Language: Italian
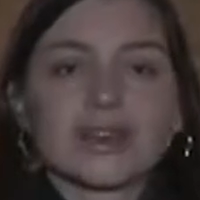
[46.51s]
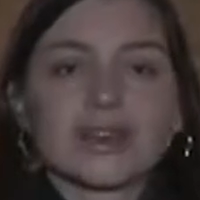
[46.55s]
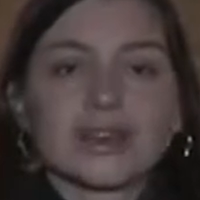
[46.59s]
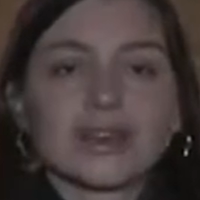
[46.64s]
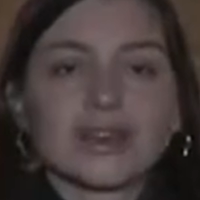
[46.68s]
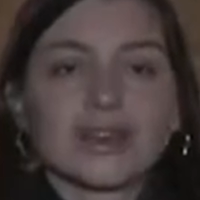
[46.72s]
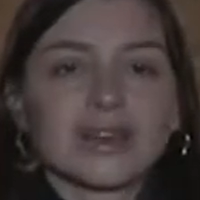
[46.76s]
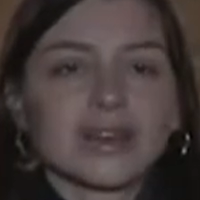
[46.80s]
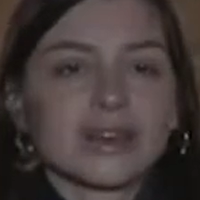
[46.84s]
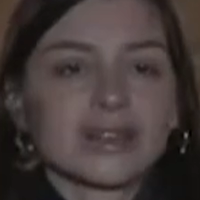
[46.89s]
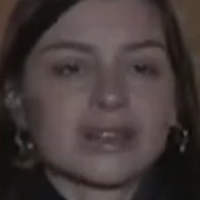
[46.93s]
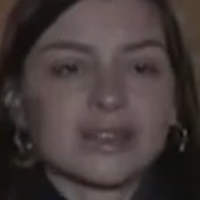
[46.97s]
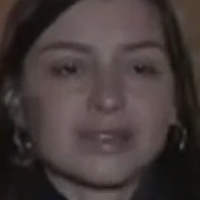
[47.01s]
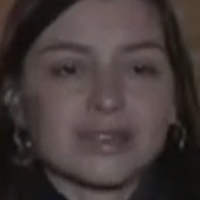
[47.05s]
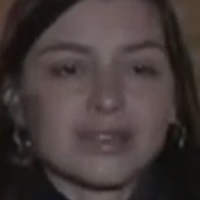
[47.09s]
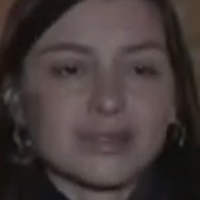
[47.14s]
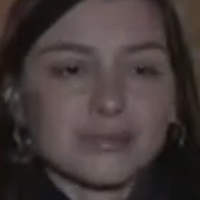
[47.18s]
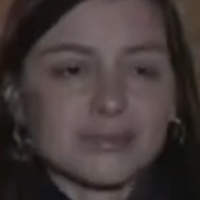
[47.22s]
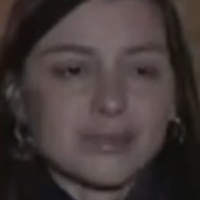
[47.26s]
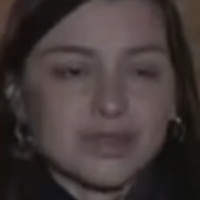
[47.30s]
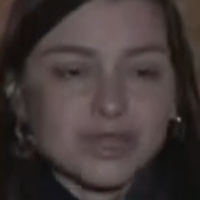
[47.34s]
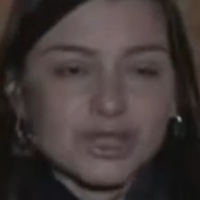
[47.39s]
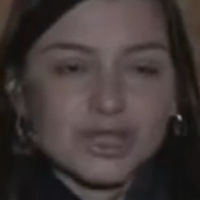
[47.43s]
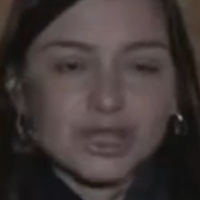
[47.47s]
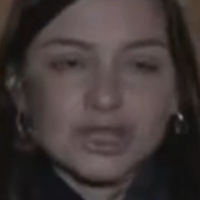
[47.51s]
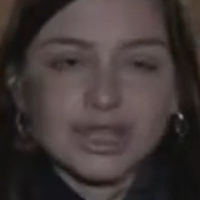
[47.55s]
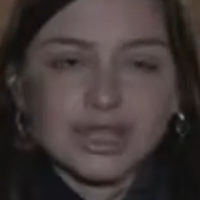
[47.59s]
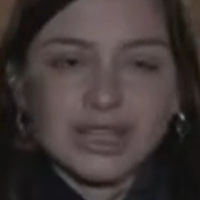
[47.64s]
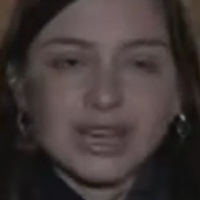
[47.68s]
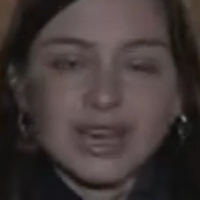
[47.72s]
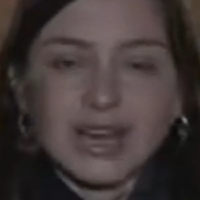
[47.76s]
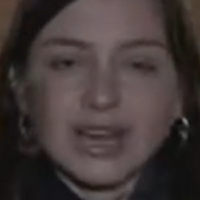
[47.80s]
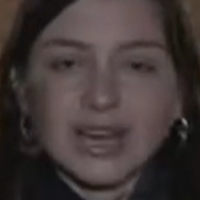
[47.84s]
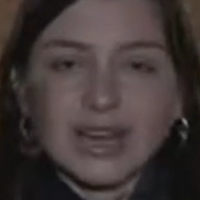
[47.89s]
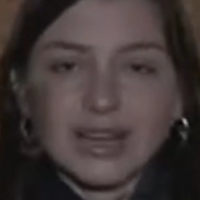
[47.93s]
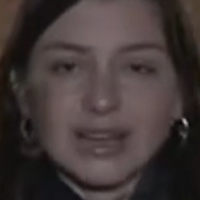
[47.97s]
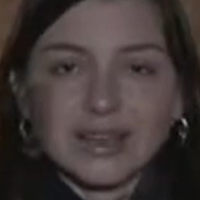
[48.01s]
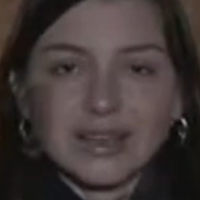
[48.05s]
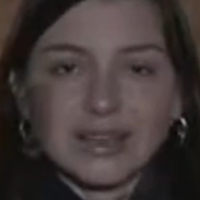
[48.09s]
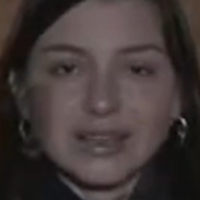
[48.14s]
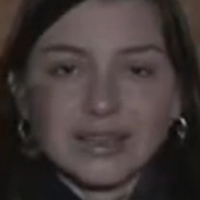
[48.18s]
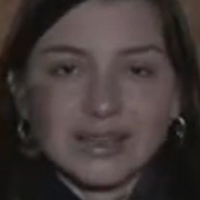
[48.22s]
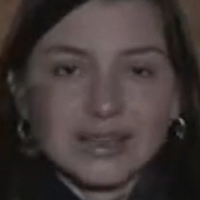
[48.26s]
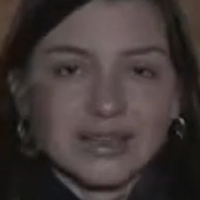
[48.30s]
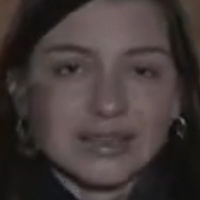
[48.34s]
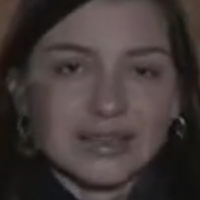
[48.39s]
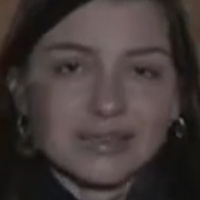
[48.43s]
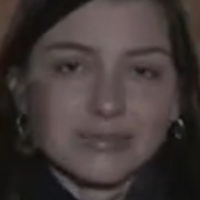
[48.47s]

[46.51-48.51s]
eh, di semplicità, eh,